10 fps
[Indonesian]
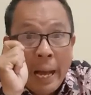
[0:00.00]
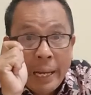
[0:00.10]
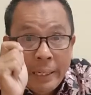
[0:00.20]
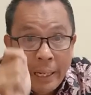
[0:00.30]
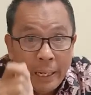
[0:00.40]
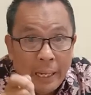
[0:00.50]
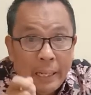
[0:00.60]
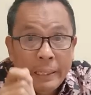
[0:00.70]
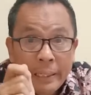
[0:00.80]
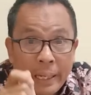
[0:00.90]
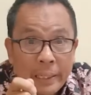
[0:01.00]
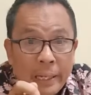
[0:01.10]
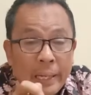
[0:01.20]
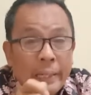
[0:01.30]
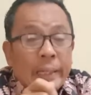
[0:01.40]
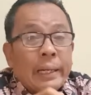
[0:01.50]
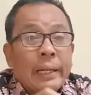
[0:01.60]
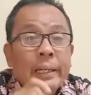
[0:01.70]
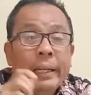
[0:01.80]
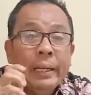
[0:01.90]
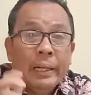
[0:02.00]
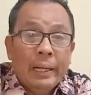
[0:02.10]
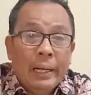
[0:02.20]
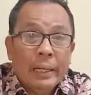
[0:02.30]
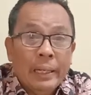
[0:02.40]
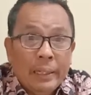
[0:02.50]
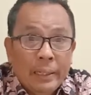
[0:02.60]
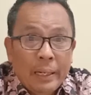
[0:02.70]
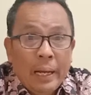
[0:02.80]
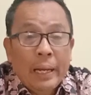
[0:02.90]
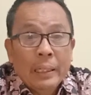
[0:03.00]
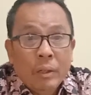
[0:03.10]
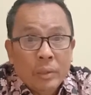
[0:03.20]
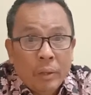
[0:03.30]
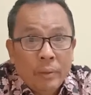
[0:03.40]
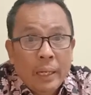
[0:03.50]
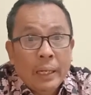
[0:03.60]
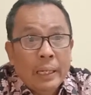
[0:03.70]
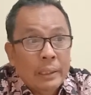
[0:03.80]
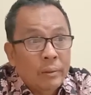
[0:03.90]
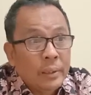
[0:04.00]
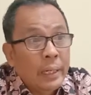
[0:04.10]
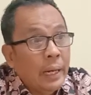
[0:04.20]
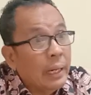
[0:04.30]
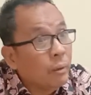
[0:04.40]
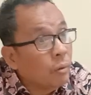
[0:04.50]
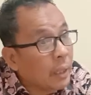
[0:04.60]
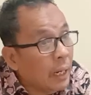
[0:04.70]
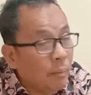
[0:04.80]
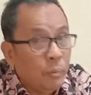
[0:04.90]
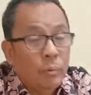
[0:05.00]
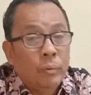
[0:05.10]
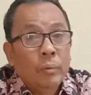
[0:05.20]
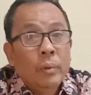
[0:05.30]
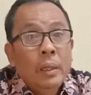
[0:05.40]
adalah dengarkan ketika kita atau saudara atau saya atau kamu